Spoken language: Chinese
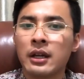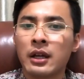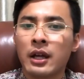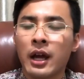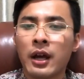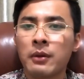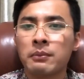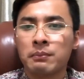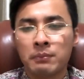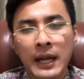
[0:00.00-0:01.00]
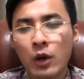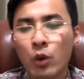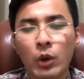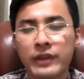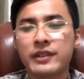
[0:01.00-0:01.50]
呃，没有
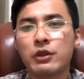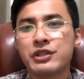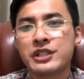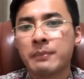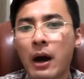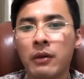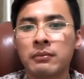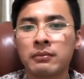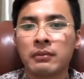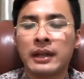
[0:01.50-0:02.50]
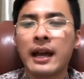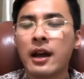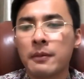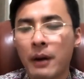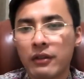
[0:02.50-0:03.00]
我自由时报、联
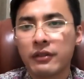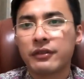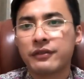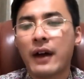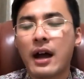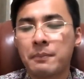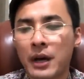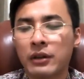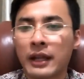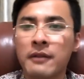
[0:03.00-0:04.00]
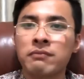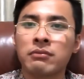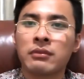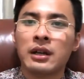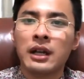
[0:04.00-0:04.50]
合报发表的
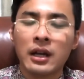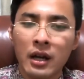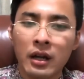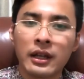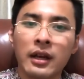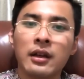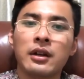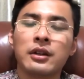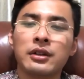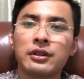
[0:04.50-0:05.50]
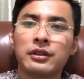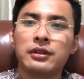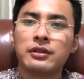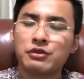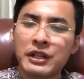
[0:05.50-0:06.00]
任何的
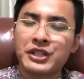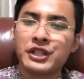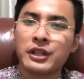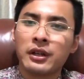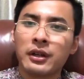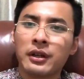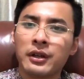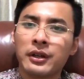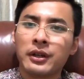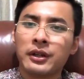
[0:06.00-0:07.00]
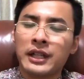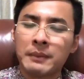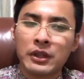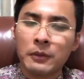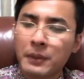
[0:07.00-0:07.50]
讯息，你
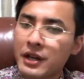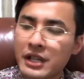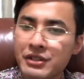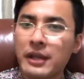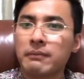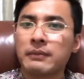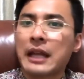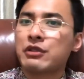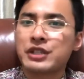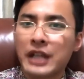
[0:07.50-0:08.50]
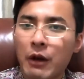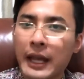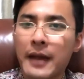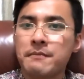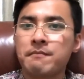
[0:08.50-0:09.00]
们都不要相信，那都是谣
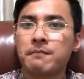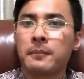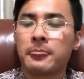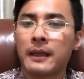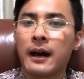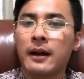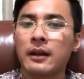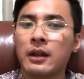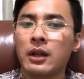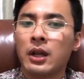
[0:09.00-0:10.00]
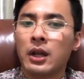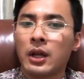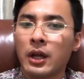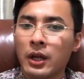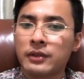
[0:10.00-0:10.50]
言啊。
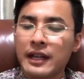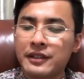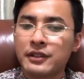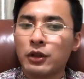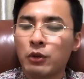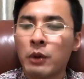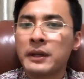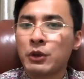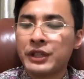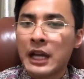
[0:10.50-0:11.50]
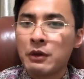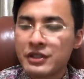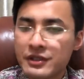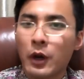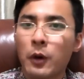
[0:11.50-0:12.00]
呃，在自由，我们有言论
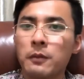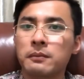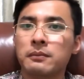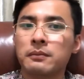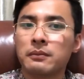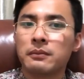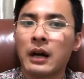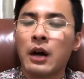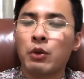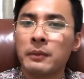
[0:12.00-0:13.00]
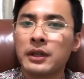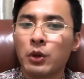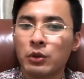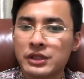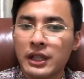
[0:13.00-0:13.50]
自由啊，我们
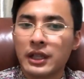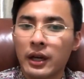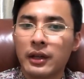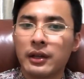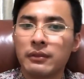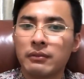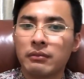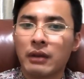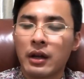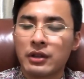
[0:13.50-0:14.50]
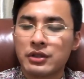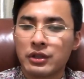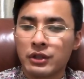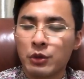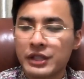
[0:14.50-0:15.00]
有这个啊游行